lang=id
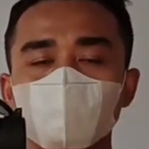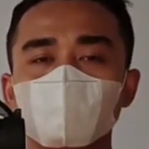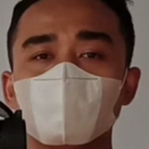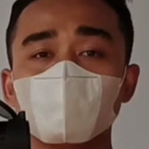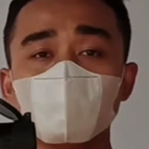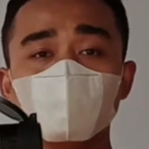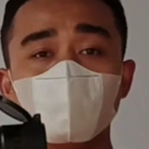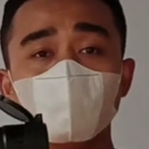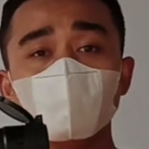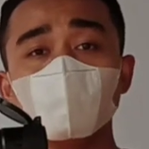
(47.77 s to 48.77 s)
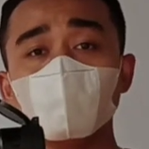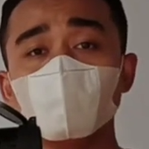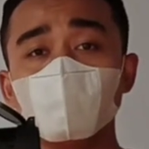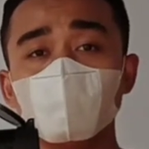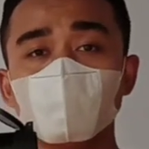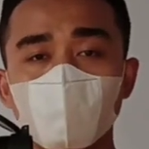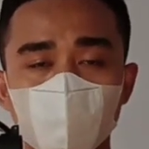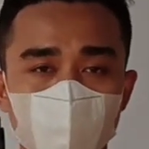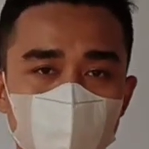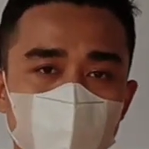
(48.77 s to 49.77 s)
dengan ketebalan 2,5
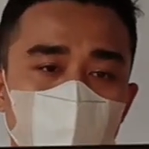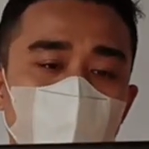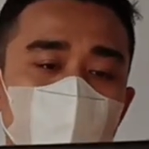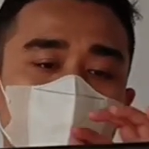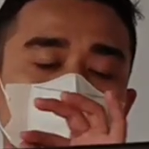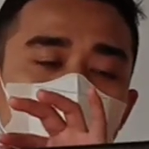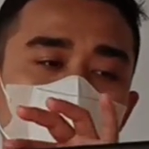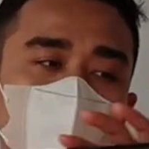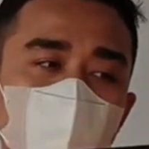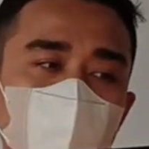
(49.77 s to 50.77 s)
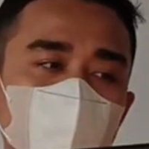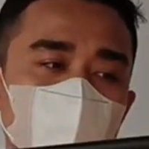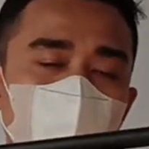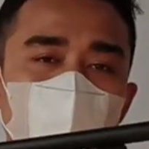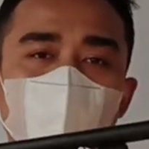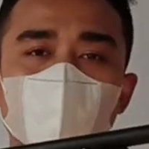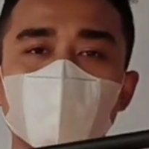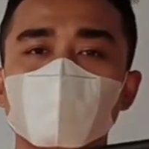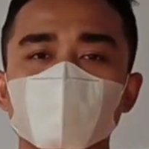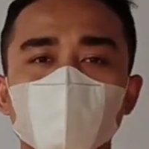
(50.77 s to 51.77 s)
menggunakan
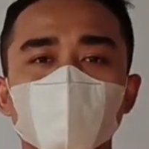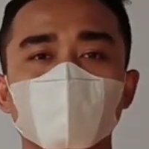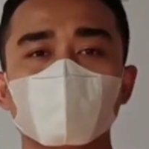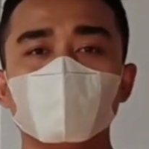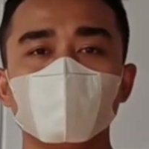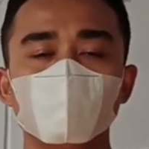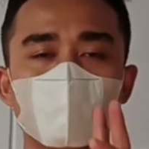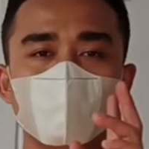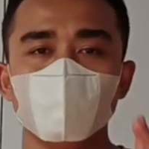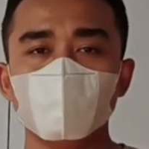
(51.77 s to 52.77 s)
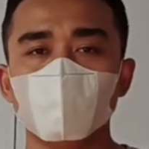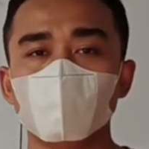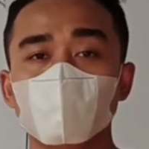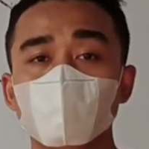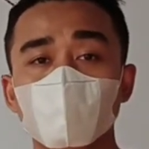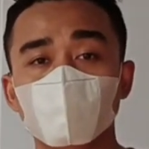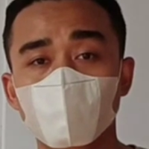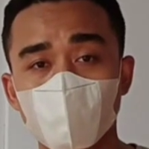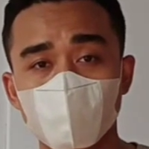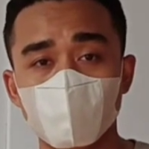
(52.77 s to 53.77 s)
laras panjang 65 OD13
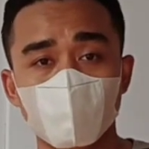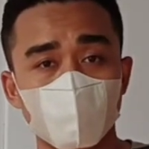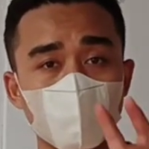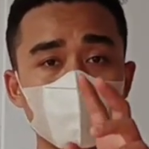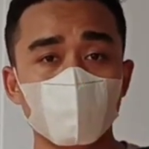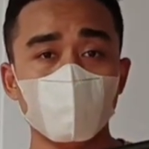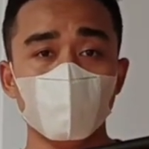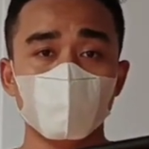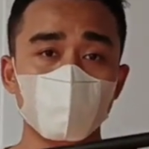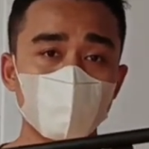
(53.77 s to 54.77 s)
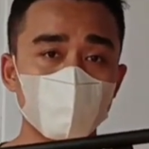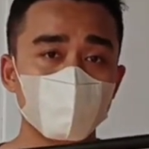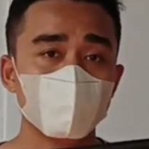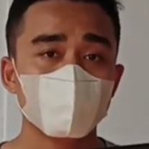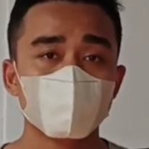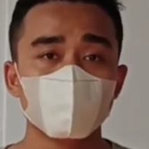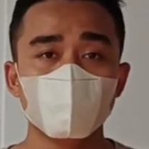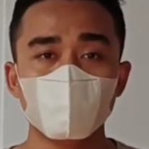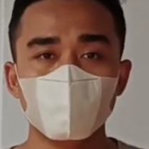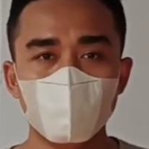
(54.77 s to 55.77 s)
serombongnya
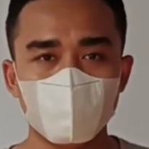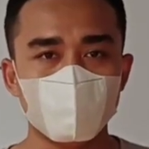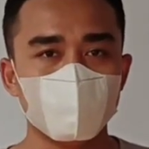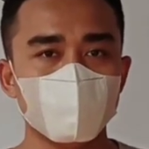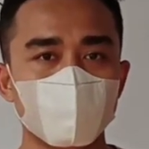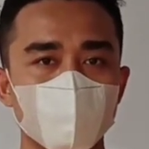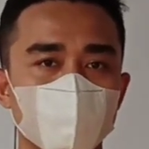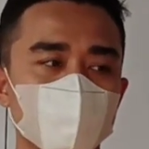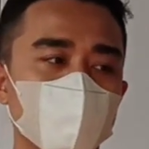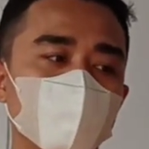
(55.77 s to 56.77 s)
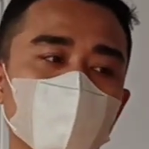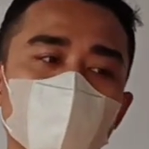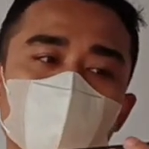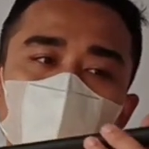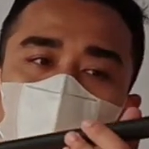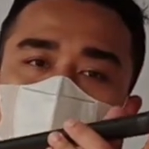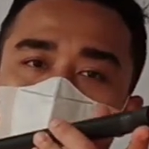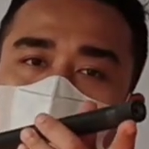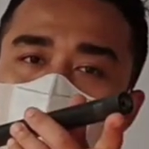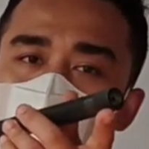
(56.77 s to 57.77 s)
OD19 ya sudah pakai penutup
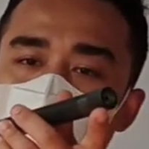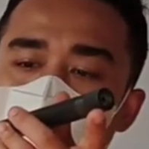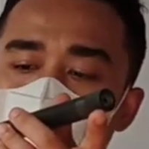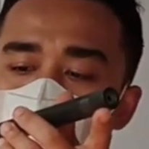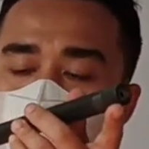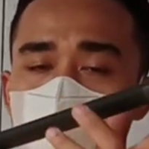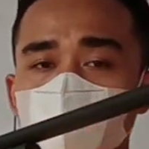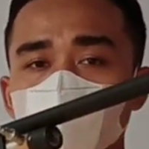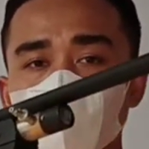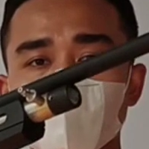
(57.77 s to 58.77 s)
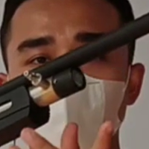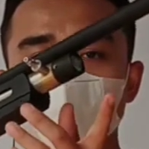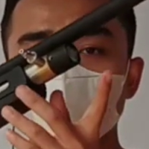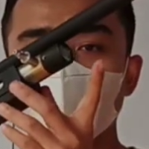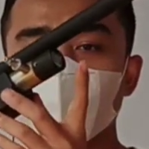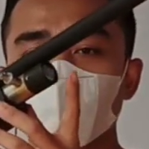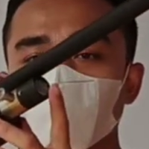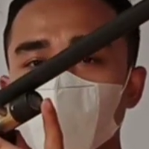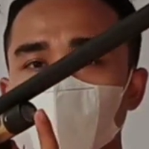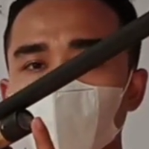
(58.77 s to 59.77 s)
drat depan sudah
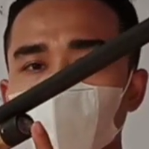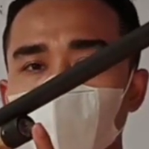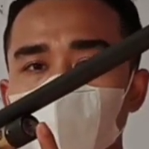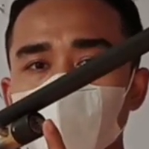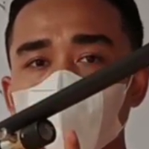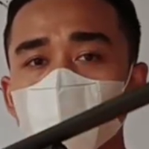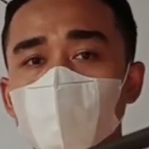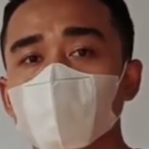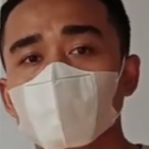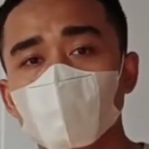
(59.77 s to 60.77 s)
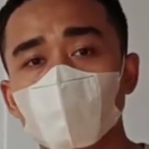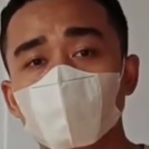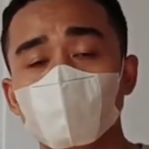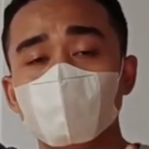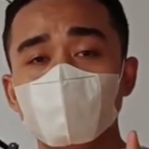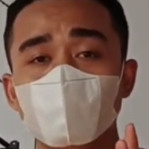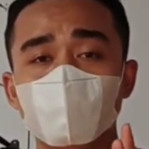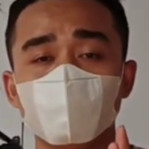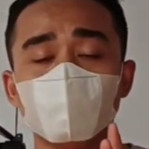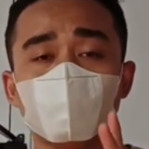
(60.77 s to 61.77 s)
manometer depan untuk
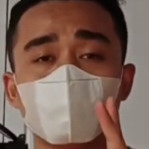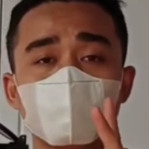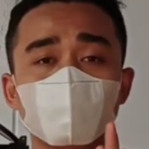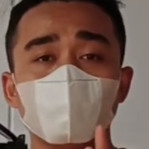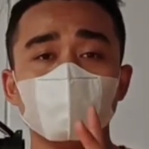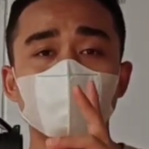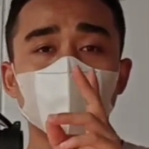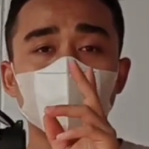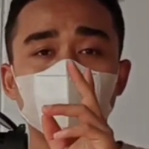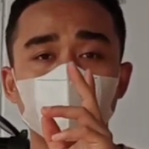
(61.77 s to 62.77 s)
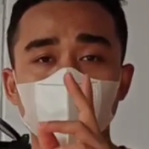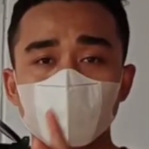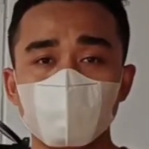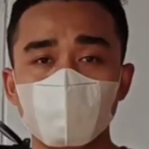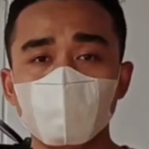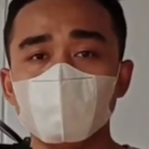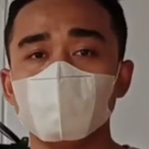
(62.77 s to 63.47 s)
pengisian maksimal 3000 PSI